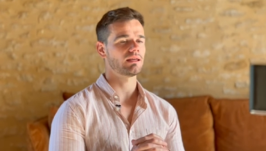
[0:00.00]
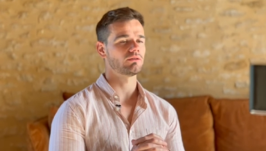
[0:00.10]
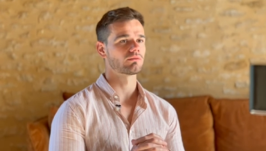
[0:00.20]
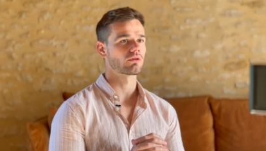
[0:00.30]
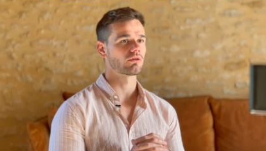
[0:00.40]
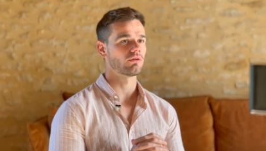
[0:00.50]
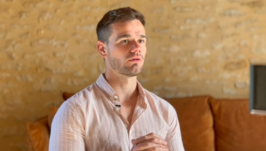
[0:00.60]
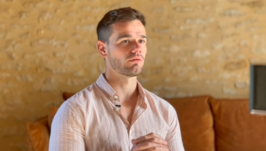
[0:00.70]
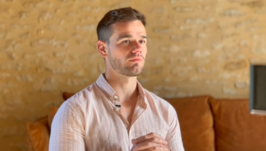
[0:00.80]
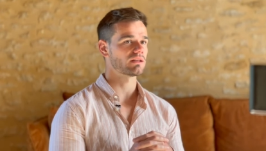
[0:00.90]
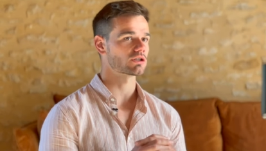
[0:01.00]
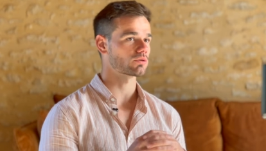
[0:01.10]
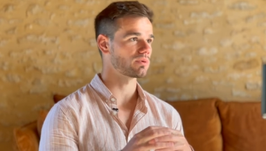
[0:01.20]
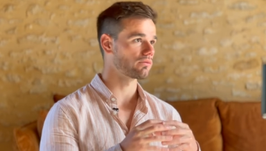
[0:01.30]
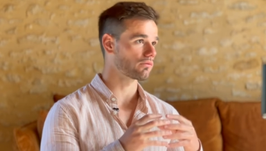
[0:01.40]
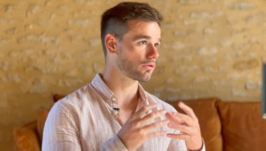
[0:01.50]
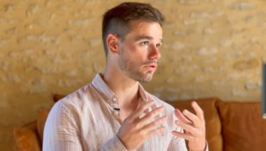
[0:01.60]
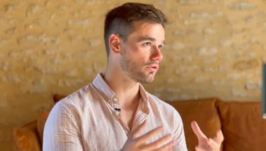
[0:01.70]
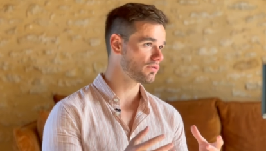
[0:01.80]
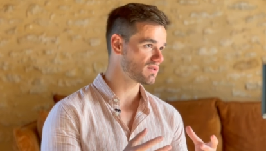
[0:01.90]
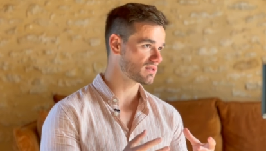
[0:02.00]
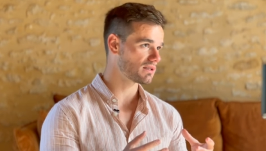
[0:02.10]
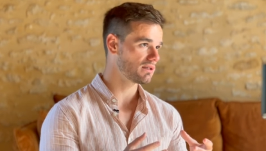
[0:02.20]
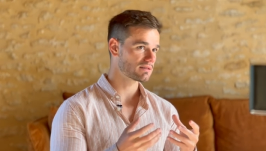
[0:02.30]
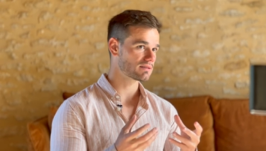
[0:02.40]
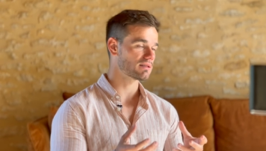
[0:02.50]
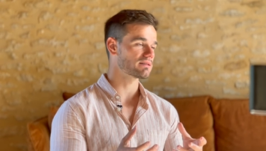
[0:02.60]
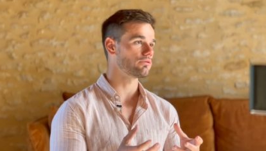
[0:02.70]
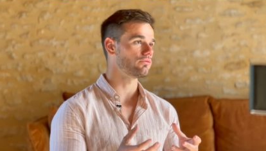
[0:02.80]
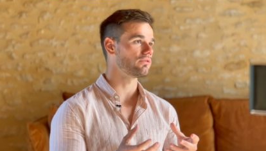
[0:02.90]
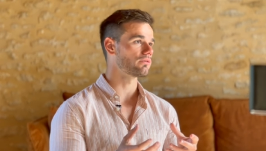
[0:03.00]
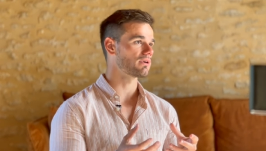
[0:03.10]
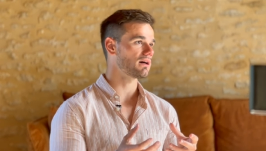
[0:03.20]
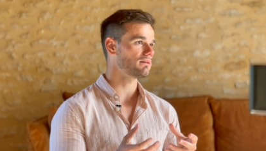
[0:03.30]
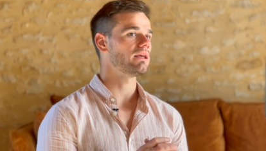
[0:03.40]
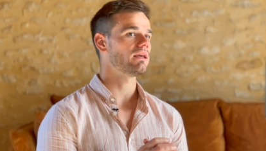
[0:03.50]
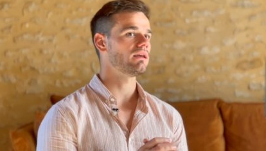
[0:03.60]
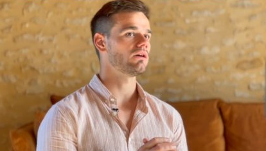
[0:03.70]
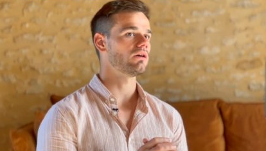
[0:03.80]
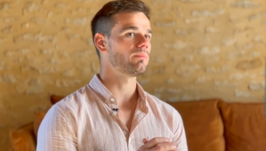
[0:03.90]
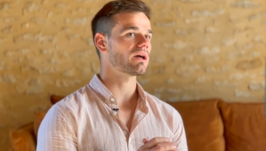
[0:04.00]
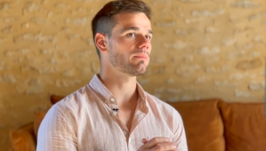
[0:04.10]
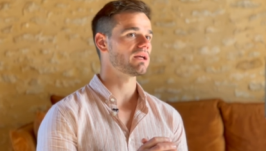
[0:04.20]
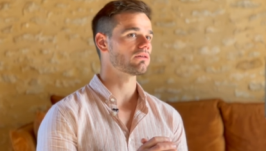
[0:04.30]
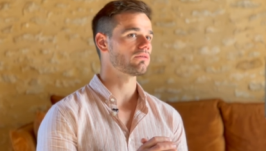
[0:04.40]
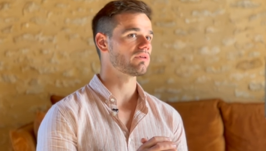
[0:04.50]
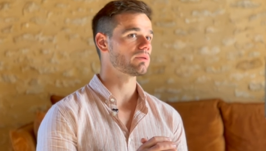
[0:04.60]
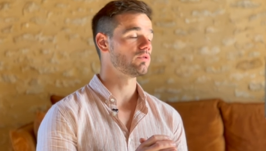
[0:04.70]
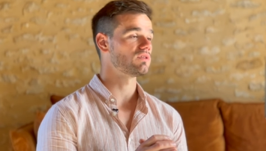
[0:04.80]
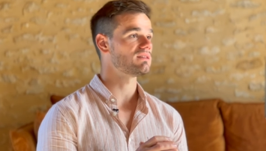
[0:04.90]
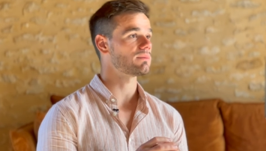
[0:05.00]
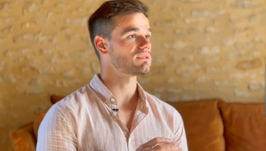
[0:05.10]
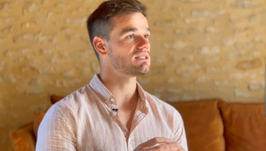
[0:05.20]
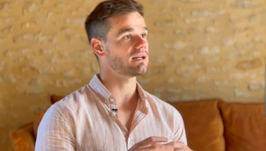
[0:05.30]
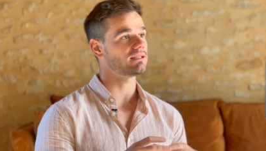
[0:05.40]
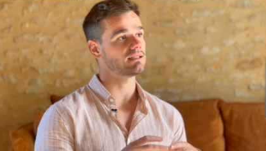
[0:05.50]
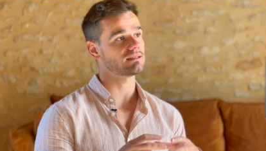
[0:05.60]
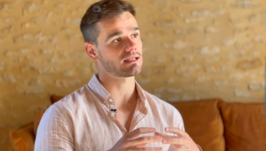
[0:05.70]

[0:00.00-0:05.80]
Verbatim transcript: donc, euh, en fait, les champignons vont coloniser ces alluvions-là et euh, permettre, en fait, petit à petit à des